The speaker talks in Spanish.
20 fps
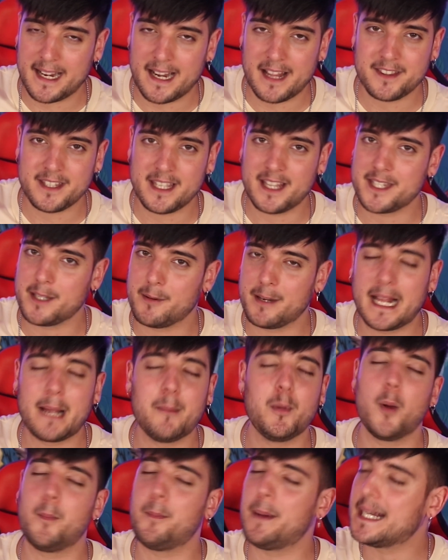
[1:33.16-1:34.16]
gracias, de verdad que
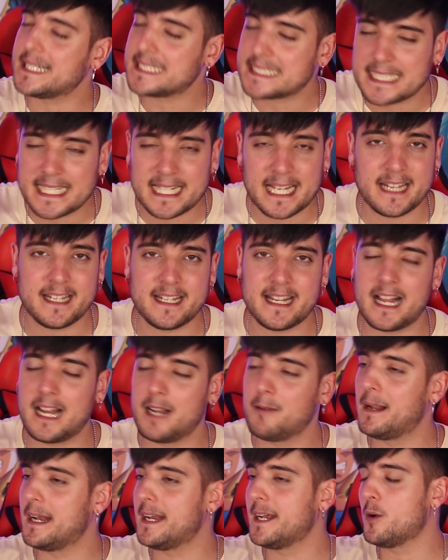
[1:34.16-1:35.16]
me lo pasé
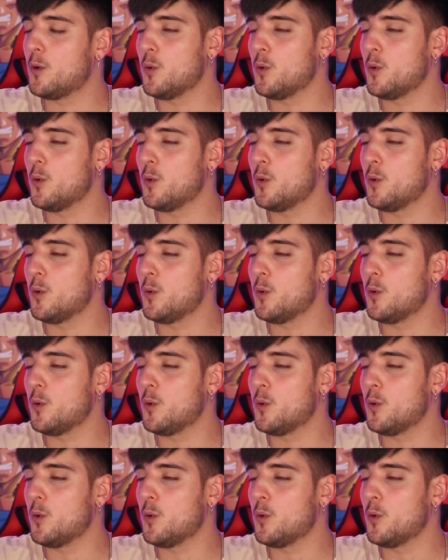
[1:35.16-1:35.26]
genial, ¿vale?